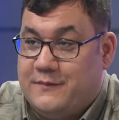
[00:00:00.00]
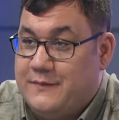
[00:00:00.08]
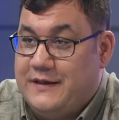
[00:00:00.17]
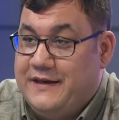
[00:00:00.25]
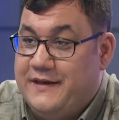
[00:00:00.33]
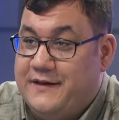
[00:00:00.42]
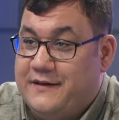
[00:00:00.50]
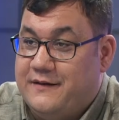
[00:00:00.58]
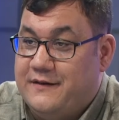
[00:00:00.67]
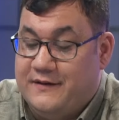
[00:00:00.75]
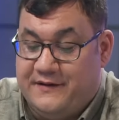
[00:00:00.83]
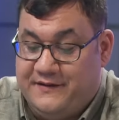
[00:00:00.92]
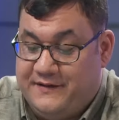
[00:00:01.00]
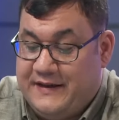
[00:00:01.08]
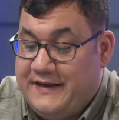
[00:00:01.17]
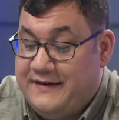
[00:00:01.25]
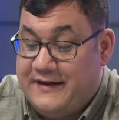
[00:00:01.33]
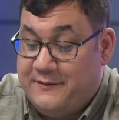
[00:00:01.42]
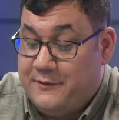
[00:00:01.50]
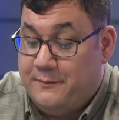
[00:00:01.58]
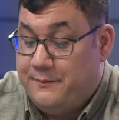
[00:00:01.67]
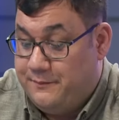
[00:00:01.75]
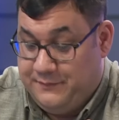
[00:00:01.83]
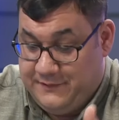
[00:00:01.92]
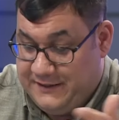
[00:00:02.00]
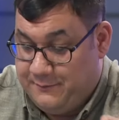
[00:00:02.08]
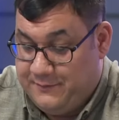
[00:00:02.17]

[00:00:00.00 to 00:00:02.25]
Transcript: yine e, zehirlenme gibi,